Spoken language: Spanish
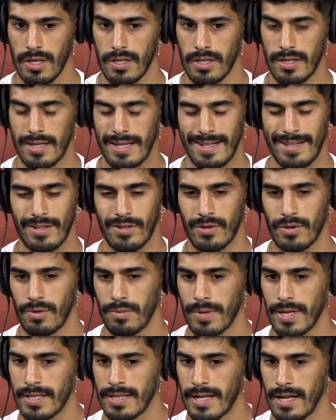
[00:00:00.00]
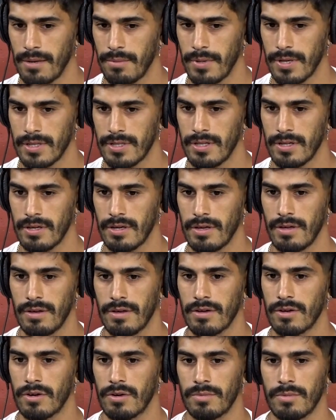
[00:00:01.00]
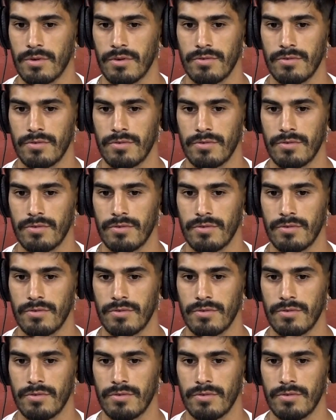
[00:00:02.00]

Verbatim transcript: tanto mentalmente como